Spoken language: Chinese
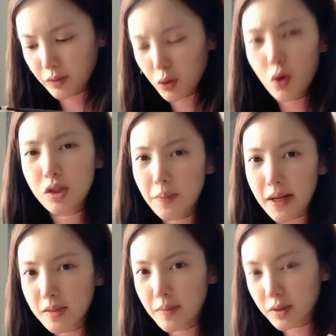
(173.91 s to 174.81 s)
如果换成
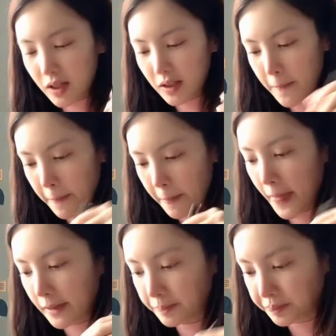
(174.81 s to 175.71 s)
白芝麻就好了，
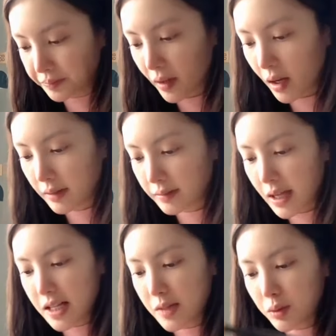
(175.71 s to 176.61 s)
嗯，
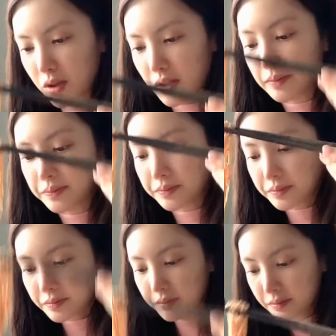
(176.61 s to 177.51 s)
但还是不错的。
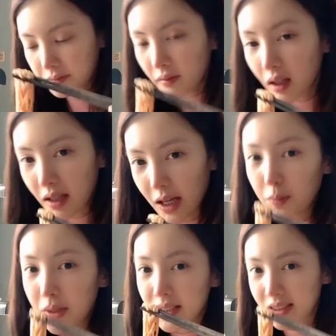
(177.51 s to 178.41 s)
还有
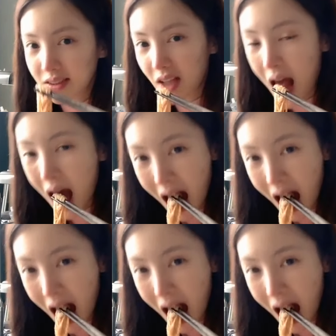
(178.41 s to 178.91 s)
面太细了。